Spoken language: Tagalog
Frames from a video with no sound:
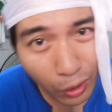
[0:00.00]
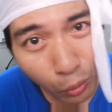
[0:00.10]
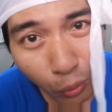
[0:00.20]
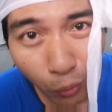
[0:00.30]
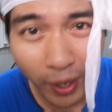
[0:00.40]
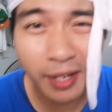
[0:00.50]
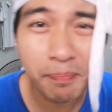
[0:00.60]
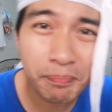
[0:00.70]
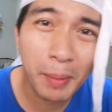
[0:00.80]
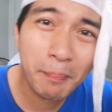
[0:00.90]
raw kukuha
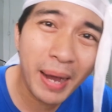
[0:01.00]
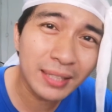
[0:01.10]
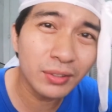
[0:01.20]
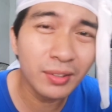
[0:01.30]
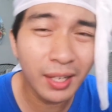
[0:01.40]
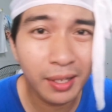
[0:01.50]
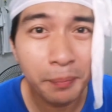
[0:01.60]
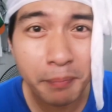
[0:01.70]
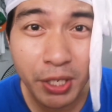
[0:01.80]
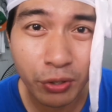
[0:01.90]
ng pambato na
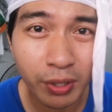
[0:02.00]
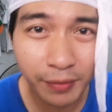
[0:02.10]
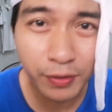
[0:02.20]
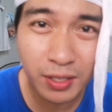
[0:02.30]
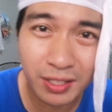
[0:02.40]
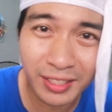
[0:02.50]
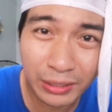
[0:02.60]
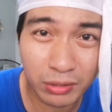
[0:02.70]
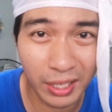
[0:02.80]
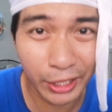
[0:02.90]
Miss Universe
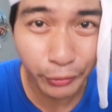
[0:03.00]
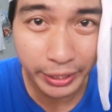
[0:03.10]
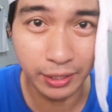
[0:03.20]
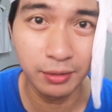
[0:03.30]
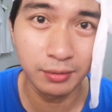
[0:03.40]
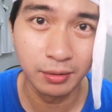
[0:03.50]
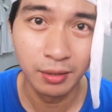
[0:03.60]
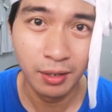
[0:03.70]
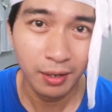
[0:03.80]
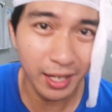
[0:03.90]
dito sa Iloilo.
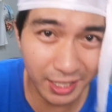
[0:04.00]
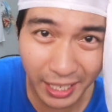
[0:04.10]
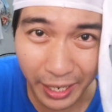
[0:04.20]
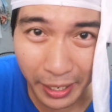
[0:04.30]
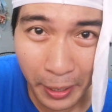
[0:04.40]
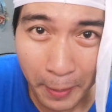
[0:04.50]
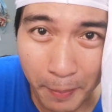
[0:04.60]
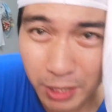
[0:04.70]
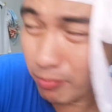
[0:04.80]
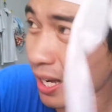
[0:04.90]
Kasi
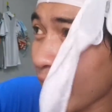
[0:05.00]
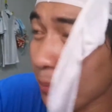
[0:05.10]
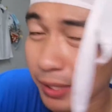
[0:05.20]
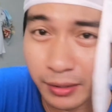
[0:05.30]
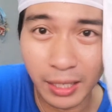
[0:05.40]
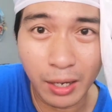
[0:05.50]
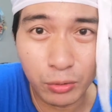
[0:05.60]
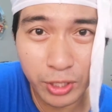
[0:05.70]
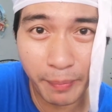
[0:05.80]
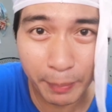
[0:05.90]
mas marami
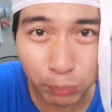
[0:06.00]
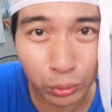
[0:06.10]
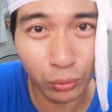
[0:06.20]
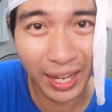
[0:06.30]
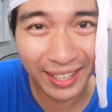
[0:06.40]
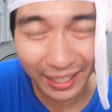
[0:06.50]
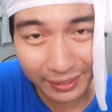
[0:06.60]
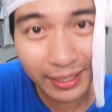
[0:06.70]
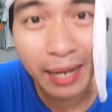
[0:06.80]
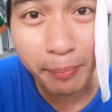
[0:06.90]
daw sa may butuan
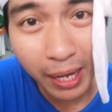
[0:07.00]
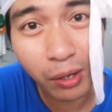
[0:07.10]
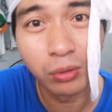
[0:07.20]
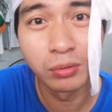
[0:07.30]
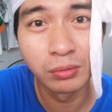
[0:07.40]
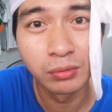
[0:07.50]
at Davao.